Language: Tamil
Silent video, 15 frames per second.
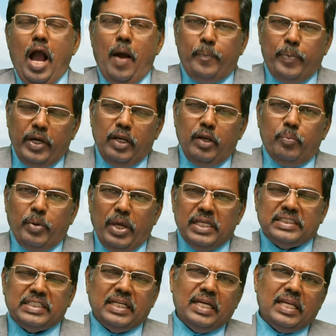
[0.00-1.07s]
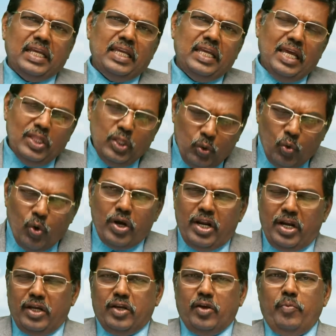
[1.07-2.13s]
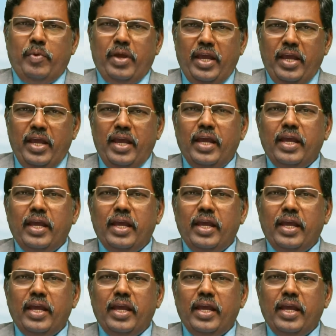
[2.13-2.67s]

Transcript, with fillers: அப்படின்னு பேசுகிற எது ஒன்றுக்குமே